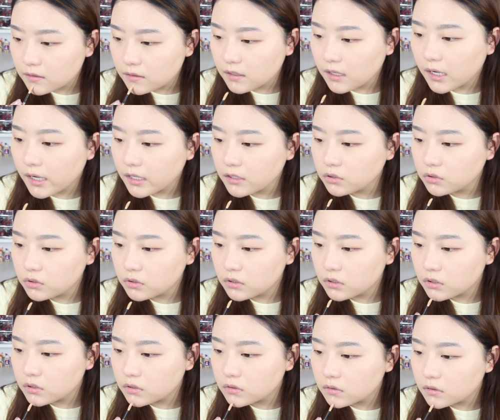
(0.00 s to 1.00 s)
它就
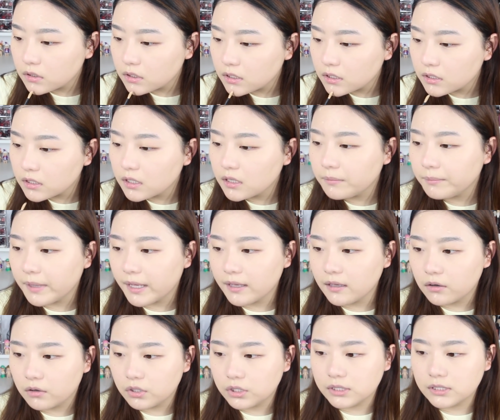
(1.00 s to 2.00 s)
是说它这里
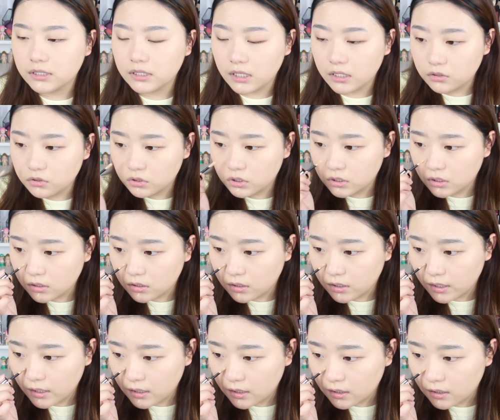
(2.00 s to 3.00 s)
面有一些就是
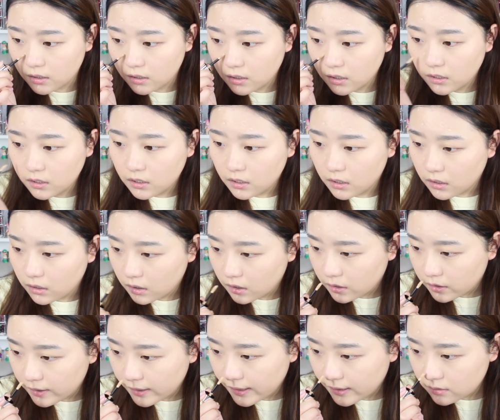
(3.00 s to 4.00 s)
可以，
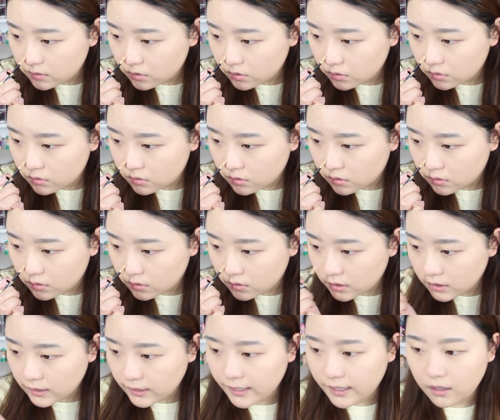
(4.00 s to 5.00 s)
嗯，让痘痘有
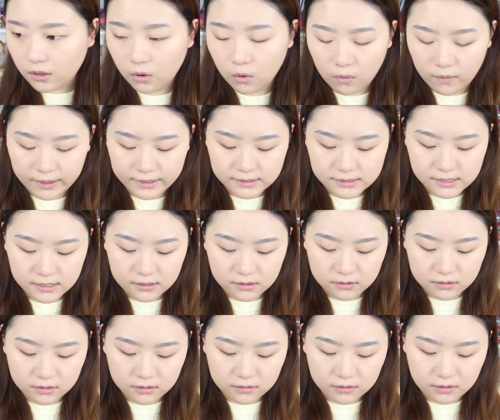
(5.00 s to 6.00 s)
一点缓解的
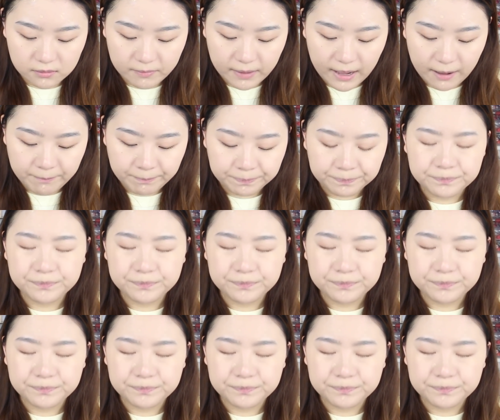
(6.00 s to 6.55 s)
能力嘛。